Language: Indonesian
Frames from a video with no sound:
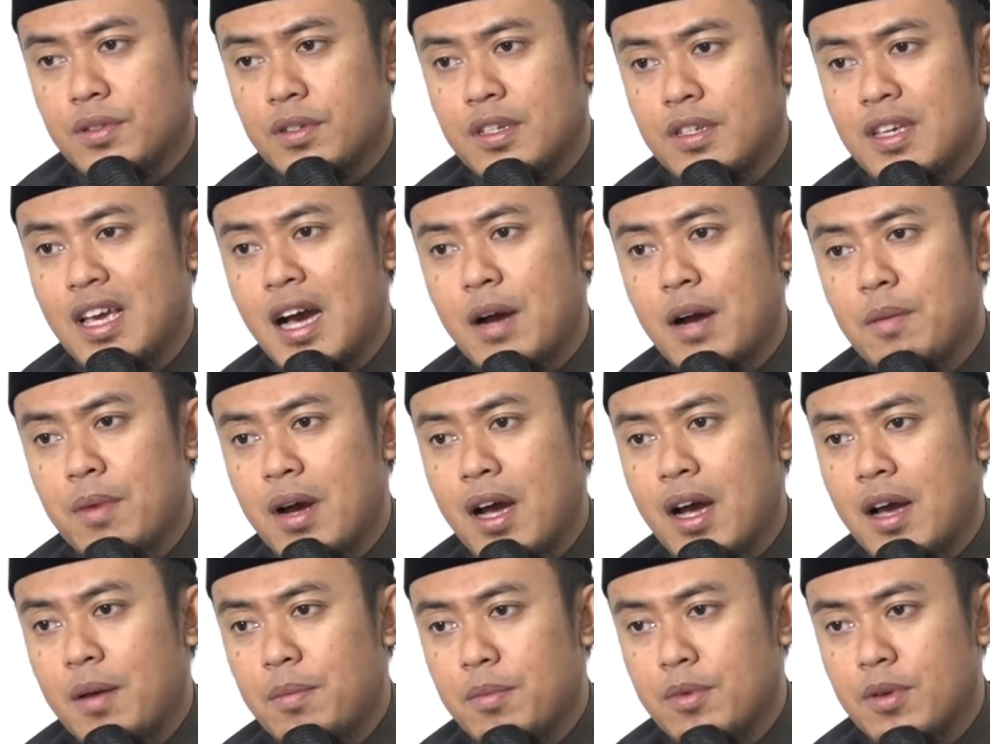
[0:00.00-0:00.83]
yang
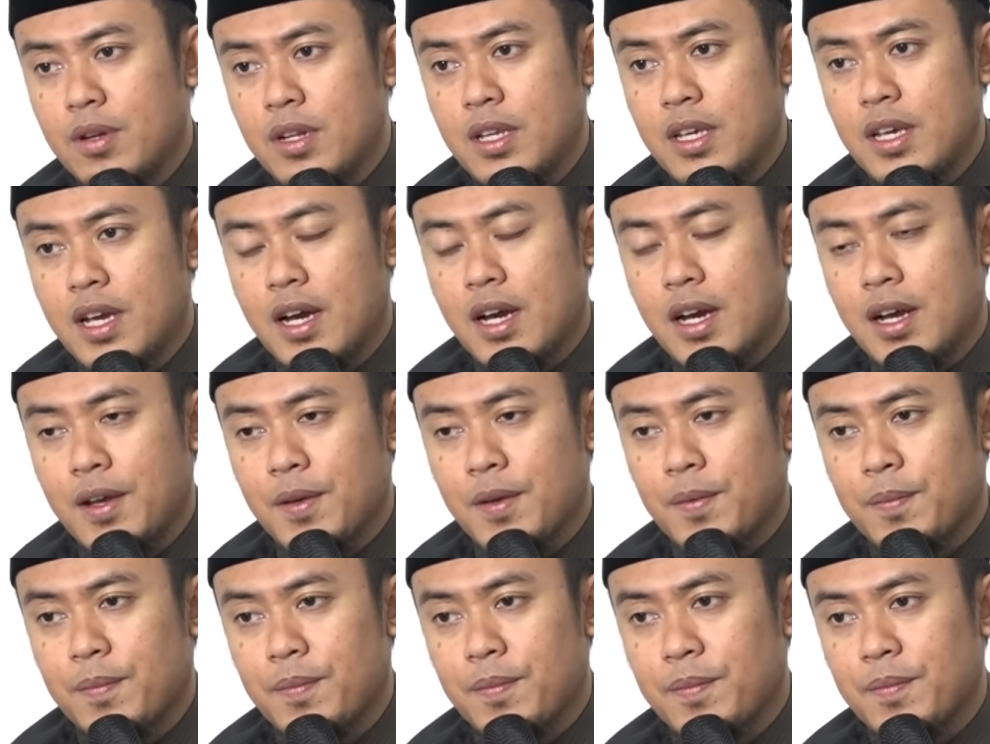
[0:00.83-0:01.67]
maha mulia.
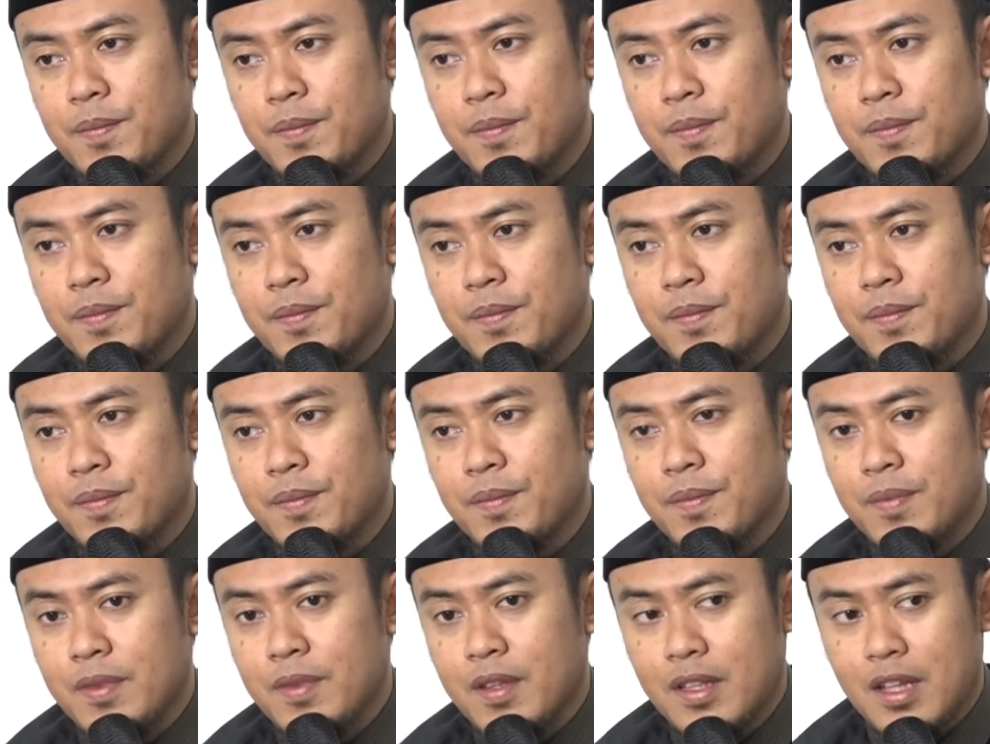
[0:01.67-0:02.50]

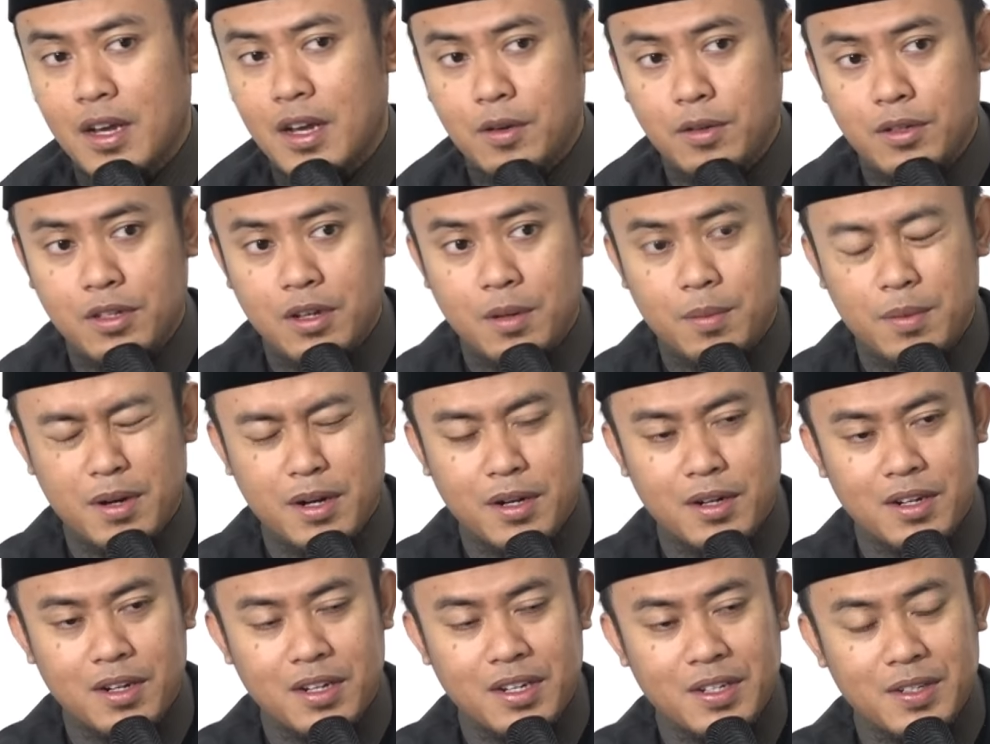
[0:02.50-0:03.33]
Takut
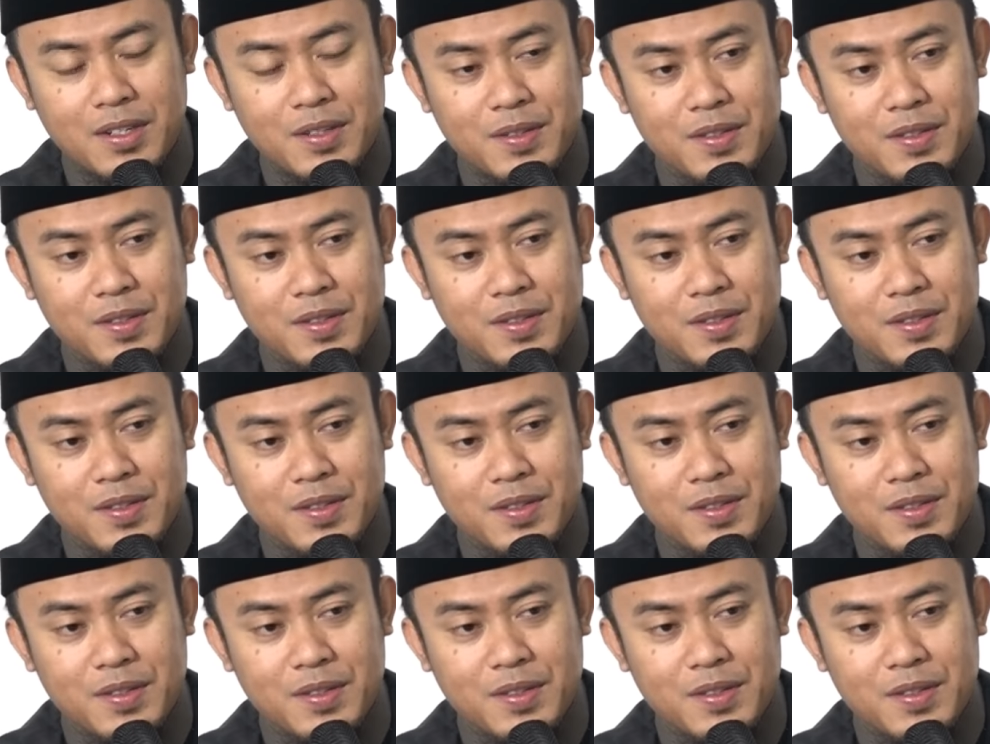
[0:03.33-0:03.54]
sama Allah?